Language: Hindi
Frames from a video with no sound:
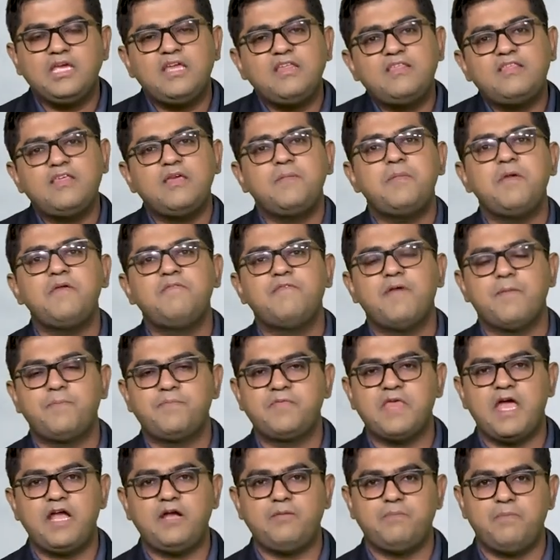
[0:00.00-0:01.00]
किसी भी
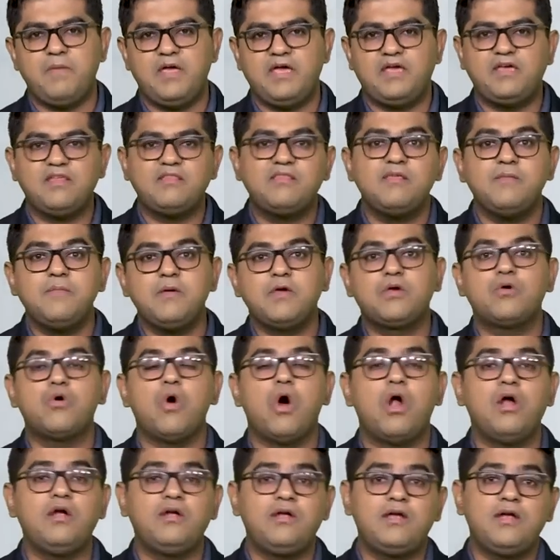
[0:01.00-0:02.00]
वेबसाइट में किसी भी
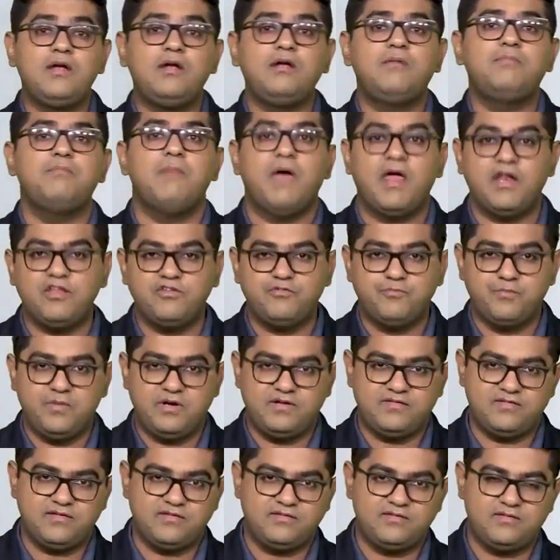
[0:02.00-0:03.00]
कंटेंट
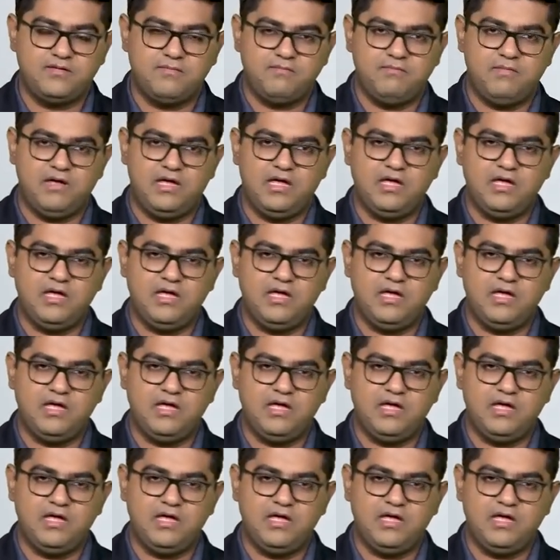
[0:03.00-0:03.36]
मैनेजमेंट सिस्टम